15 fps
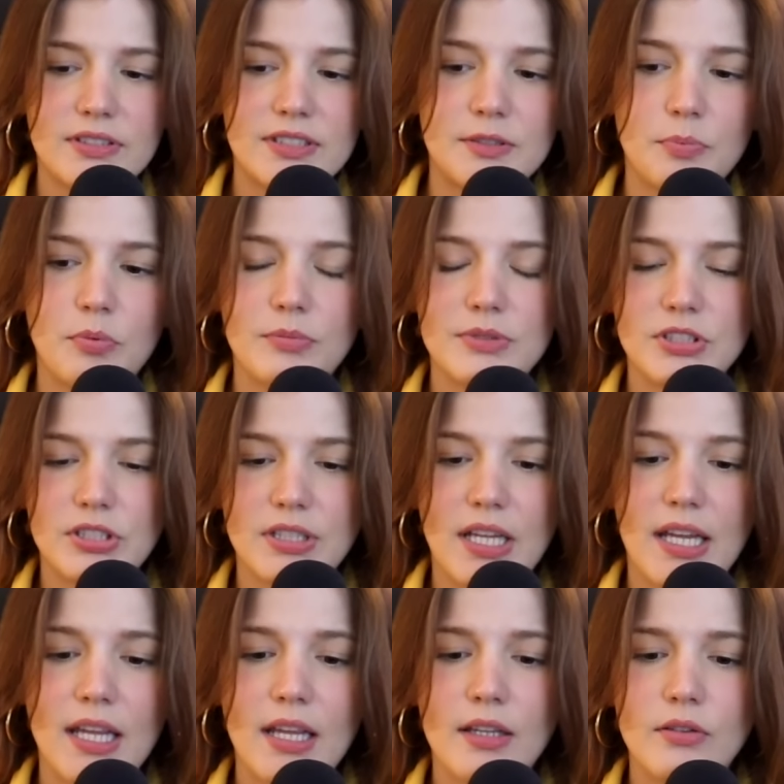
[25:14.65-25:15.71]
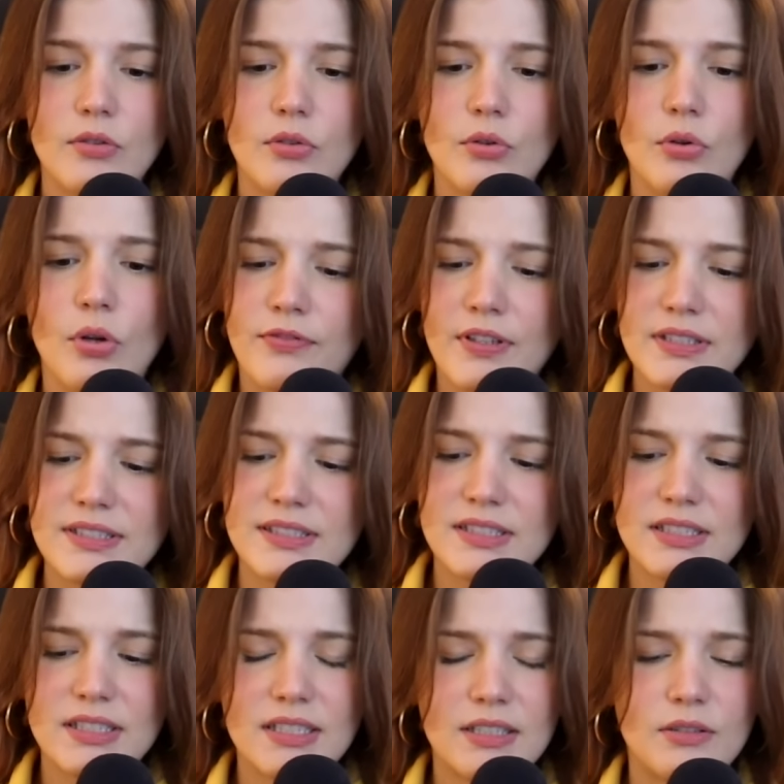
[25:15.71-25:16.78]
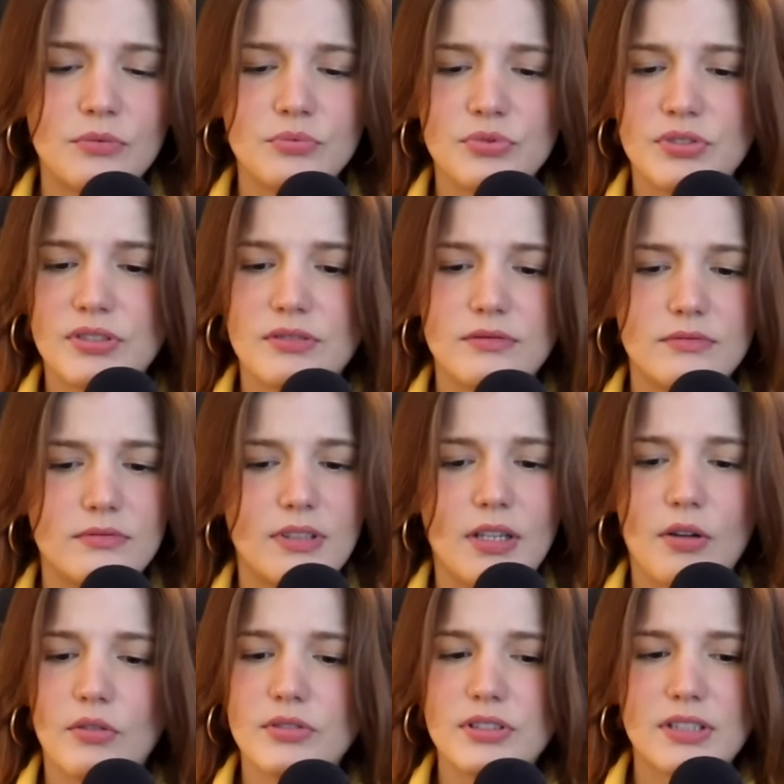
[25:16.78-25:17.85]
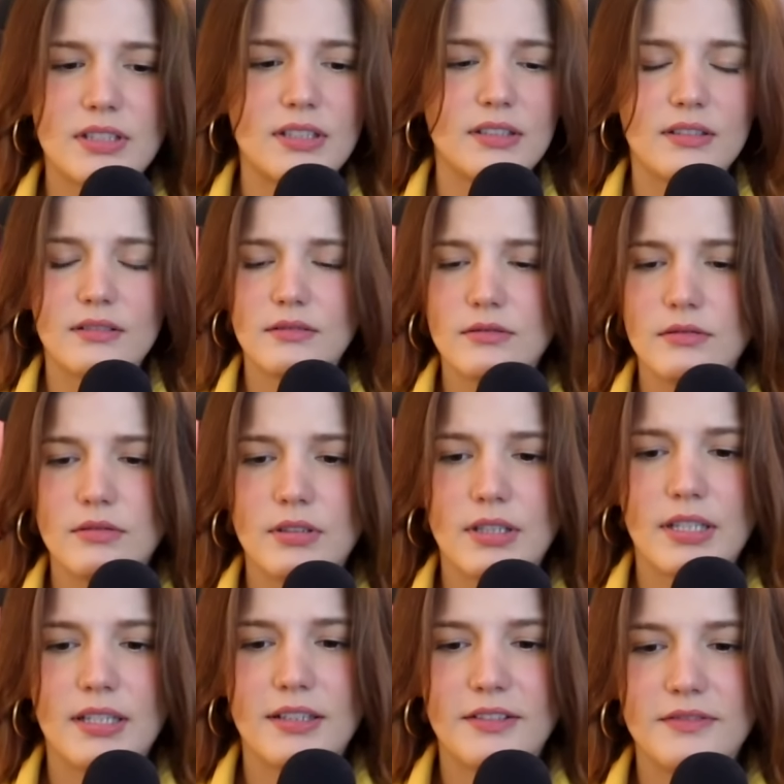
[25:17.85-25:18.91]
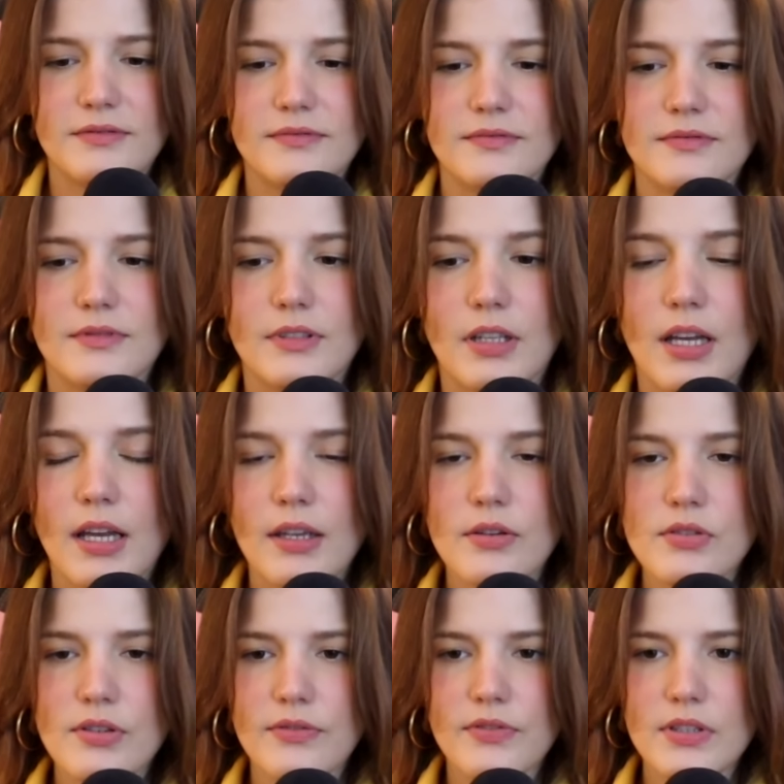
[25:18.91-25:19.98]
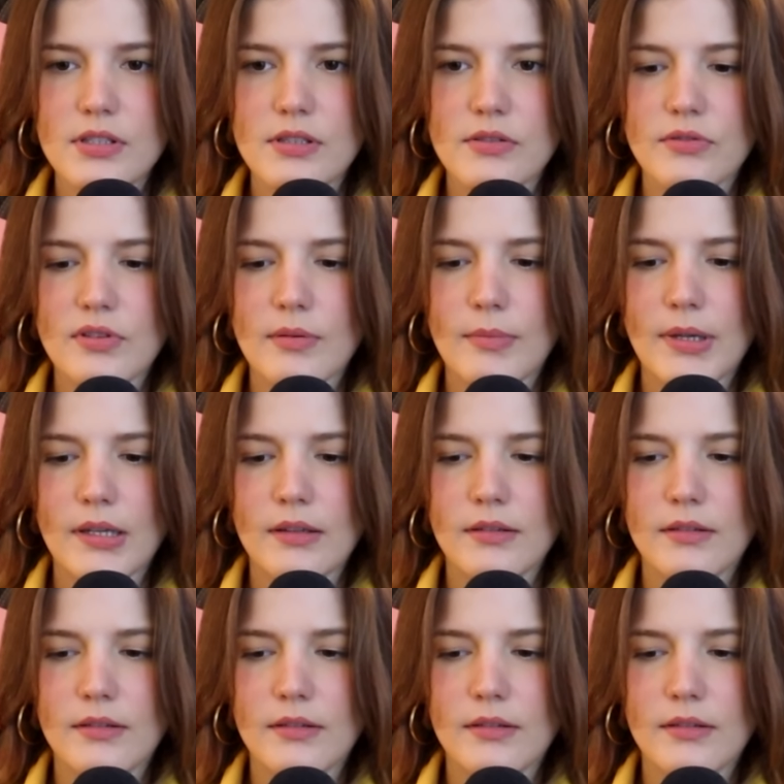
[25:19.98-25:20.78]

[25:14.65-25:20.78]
as espumas de dentro, fazia uns negócios que. Ui. Ah, eu já fiz isso também.